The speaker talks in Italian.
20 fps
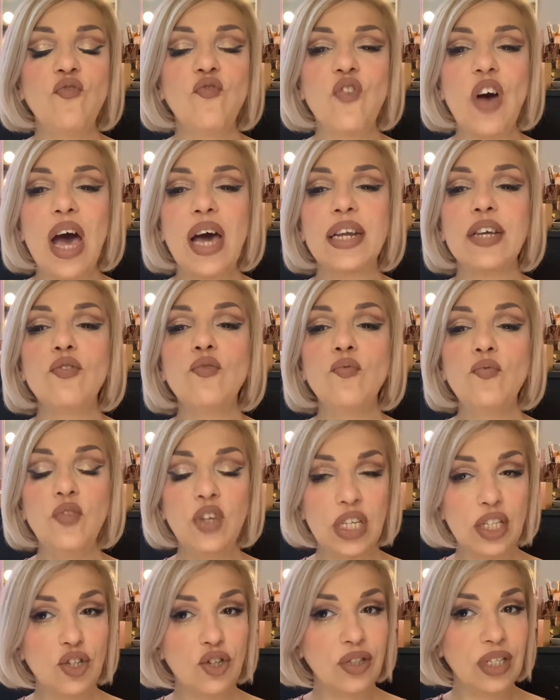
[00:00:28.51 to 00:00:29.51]
fare un
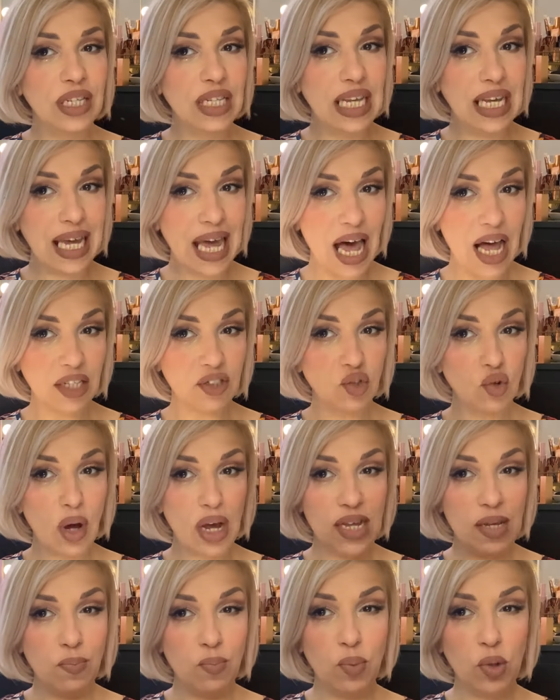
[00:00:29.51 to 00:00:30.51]
video dedicato ai